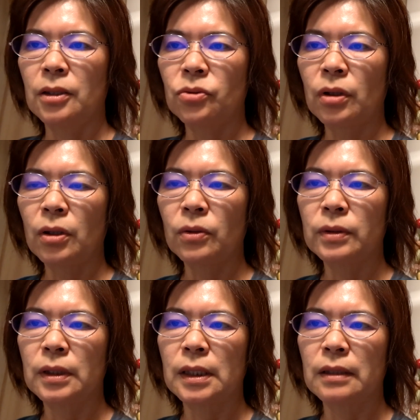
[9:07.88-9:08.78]
最后
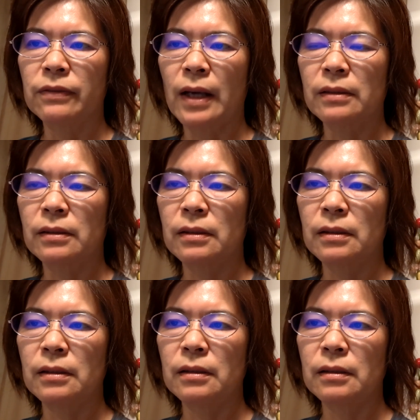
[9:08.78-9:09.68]
的一个反
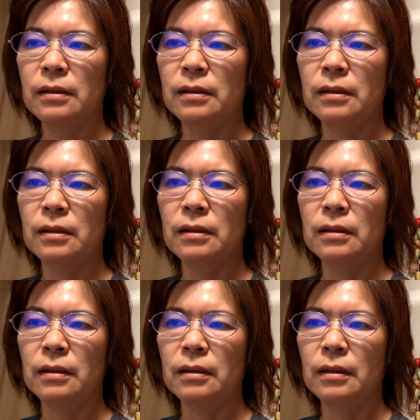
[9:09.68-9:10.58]
思
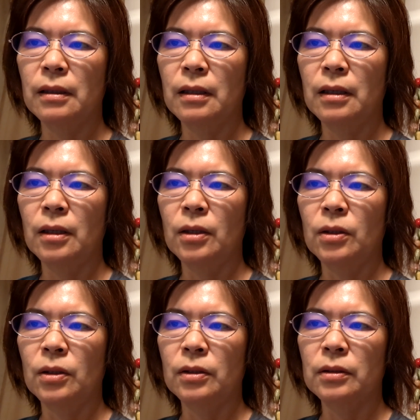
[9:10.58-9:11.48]
是：
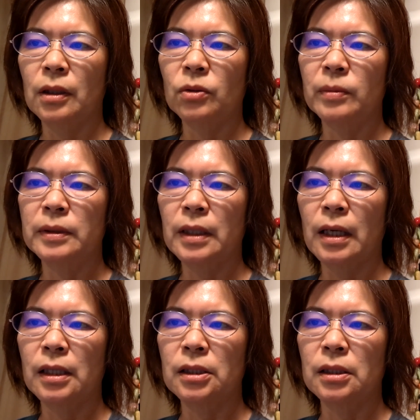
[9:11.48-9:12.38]
当我们
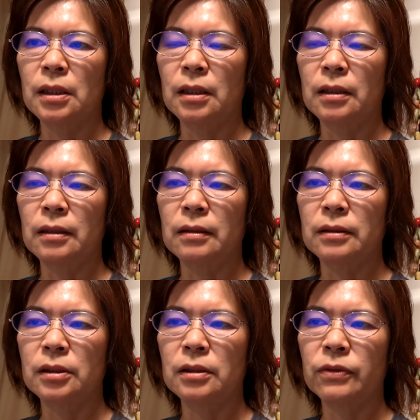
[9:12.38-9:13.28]
在啊
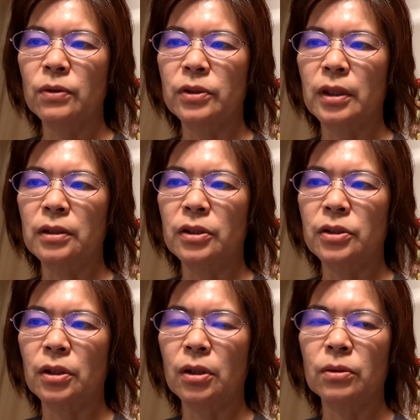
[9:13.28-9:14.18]
侍奉神的
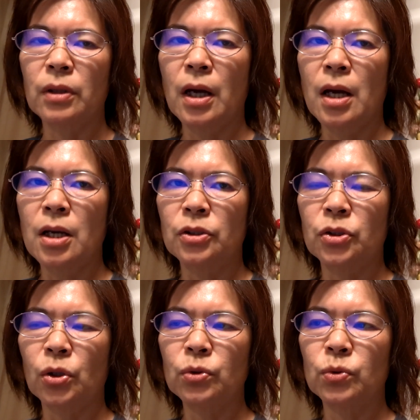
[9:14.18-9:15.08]
时候，
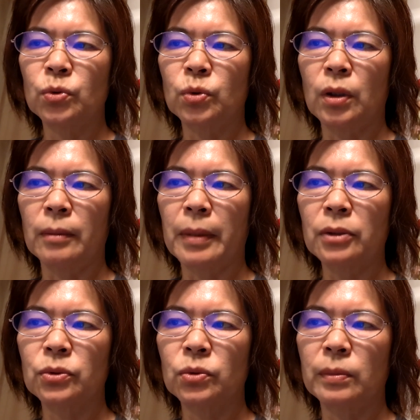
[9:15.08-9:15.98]
求主
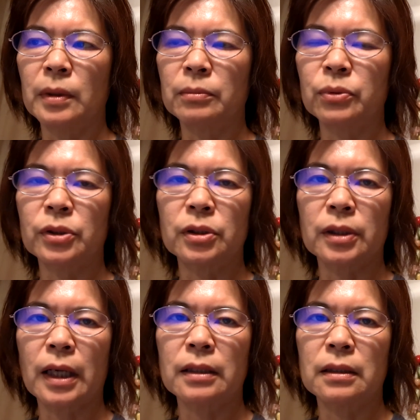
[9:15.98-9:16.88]
帮助我们，不只
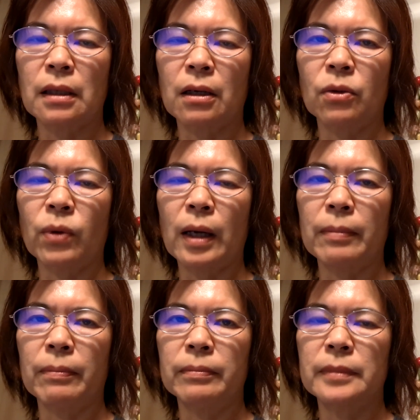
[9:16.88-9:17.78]
看到外
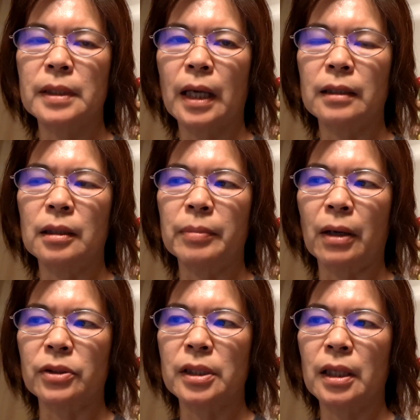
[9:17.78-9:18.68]
在的
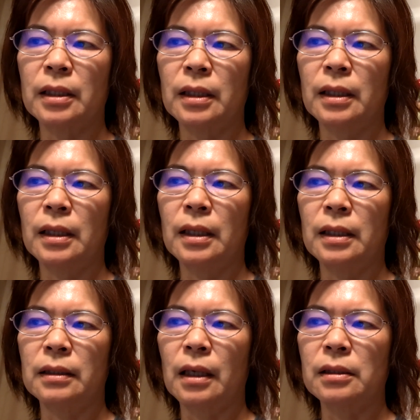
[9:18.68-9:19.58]
表现，
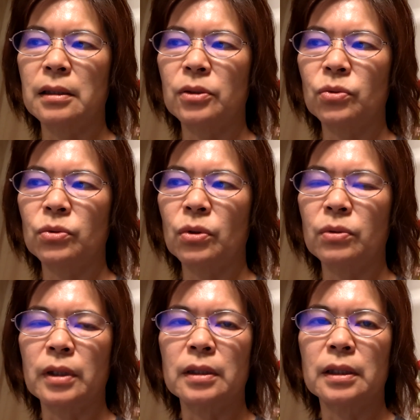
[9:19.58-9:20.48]
乃是注重
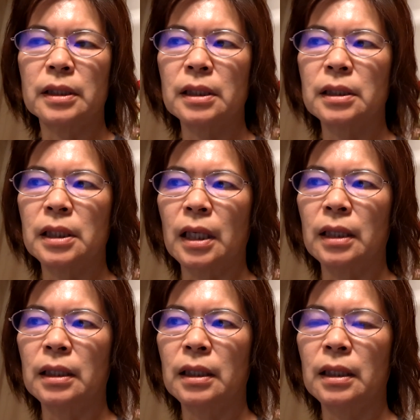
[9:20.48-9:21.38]
人的敬
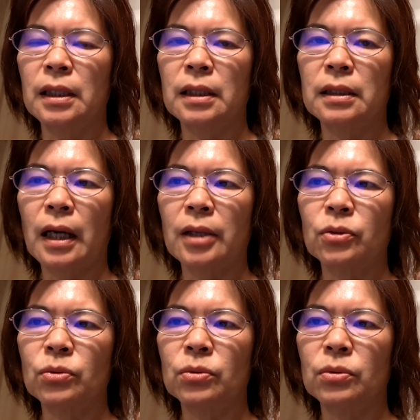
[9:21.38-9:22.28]
虔。态
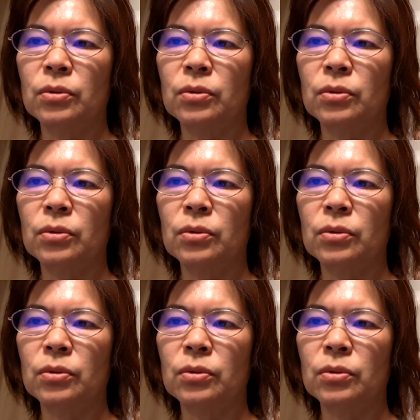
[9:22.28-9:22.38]
度，